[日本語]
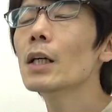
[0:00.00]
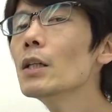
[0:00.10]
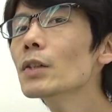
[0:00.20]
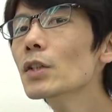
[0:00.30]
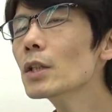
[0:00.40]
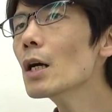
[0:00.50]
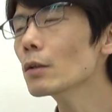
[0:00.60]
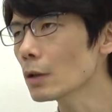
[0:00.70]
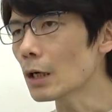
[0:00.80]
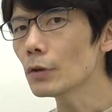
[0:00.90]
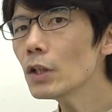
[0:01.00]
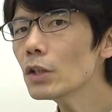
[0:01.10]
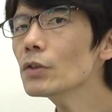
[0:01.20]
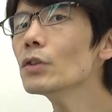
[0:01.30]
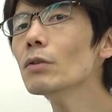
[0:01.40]
偏差値ランクが
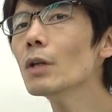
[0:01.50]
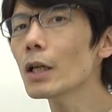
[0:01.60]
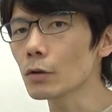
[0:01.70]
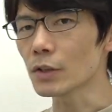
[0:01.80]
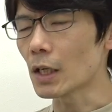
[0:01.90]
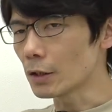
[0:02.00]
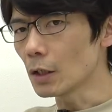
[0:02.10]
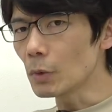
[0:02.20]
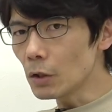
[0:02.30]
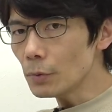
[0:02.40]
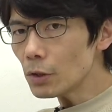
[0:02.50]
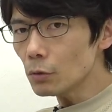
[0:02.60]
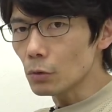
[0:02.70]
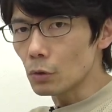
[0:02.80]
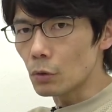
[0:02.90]
2ずつぐらいの差で、
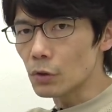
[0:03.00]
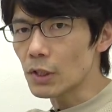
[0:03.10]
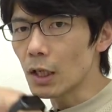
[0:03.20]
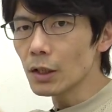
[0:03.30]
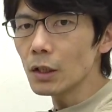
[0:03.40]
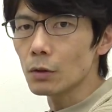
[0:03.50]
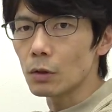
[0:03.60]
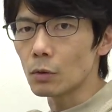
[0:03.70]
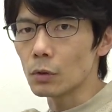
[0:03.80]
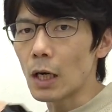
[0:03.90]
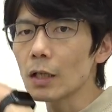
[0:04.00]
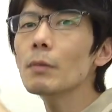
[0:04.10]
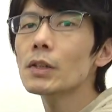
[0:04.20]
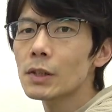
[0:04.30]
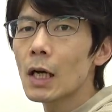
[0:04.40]
ミルフィーユのようにこう差が出てるってところってあり
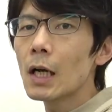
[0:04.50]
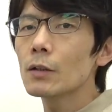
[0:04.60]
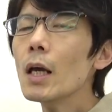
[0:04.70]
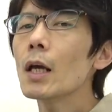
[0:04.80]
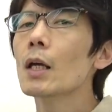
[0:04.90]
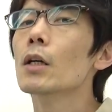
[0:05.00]
ます。で、